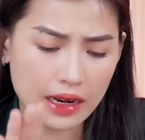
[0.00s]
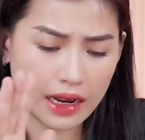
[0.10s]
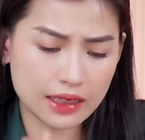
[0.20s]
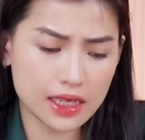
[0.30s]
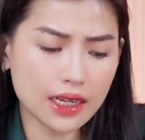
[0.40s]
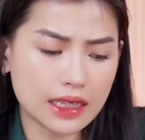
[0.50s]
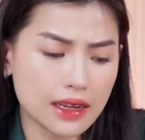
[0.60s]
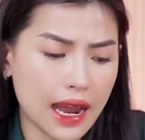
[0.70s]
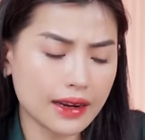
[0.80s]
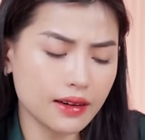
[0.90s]
Là cái thứ nhất. Cái thứ
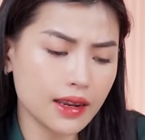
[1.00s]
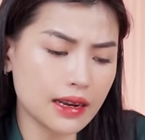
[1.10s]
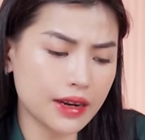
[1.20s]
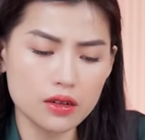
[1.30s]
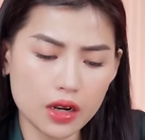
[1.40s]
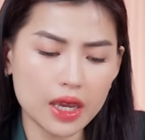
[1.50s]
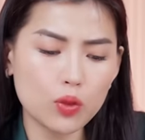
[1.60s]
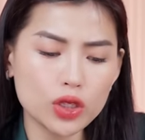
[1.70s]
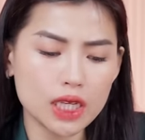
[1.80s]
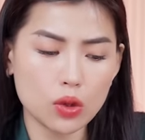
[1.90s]
hai nữa ấy, là đường kim
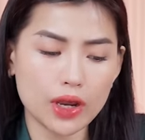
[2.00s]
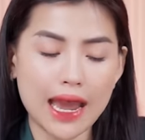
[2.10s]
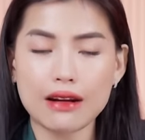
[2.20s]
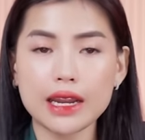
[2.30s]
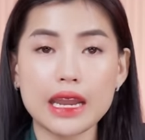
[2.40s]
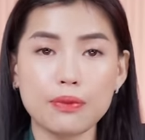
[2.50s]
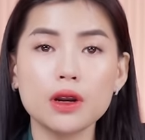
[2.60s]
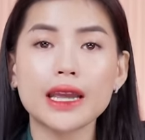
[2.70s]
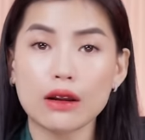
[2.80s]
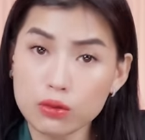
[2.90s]
mũi chỉ của cái áo này đẹp
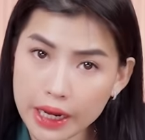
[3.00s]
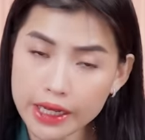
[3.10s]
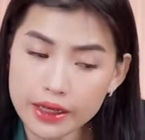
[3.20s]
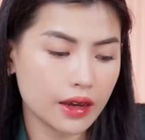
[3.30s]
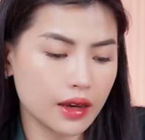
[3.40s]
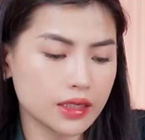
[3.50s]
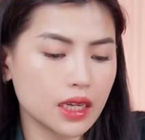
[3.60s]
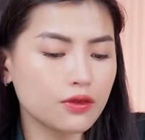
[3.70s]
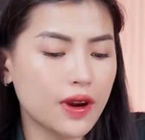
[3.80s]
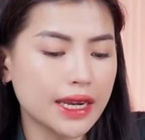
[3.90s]
hơn cái áo lúc nãy. à,
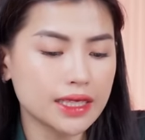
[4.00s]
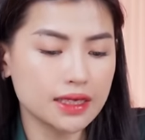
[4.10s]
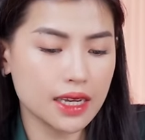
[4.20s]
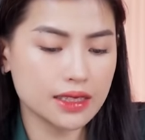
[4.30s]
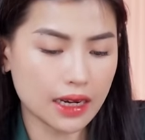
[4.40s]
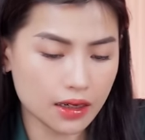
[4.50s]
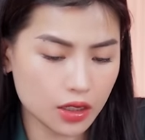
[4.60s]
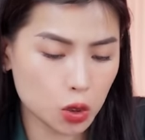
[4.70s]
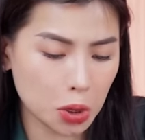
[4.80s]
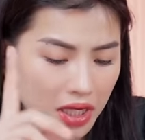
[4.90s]
Chất vải thì dày dặn
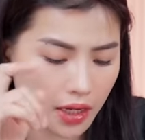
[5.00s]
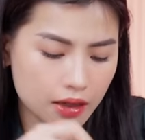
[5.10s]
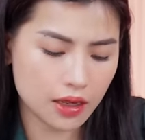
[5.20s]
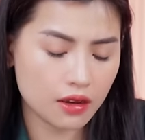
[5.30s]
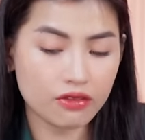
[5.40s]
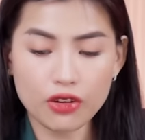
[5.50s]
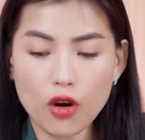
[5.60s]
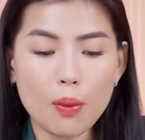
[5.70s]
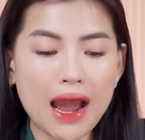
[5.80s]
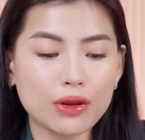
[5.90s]
hơn. Tuy nhiên về
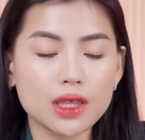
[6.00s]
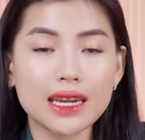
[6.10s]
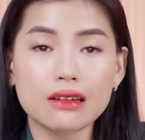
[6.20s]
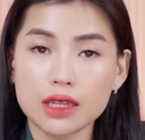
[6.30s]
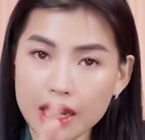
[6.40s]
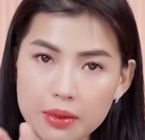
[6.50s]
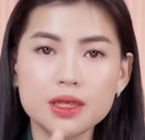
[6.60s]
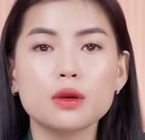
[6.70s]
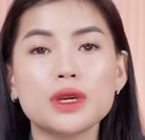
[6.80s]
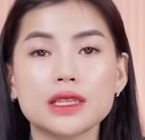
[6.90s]
form áo như thế nào thì ngay bây
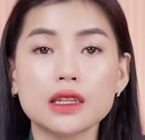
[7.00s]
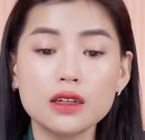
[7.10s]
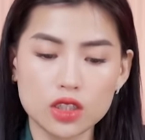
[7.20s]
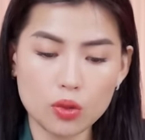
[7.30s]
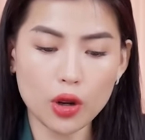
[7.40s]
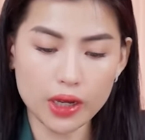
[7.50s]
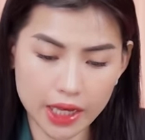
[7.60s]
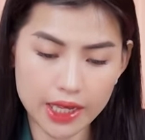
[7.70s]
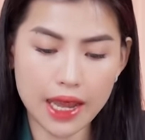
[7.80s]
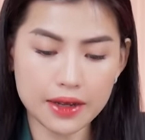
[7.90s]
giờ mình sẽ thử cho mọi người
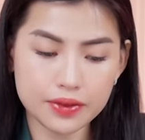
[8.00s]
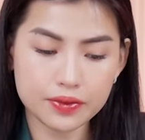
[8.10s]
thấy nha.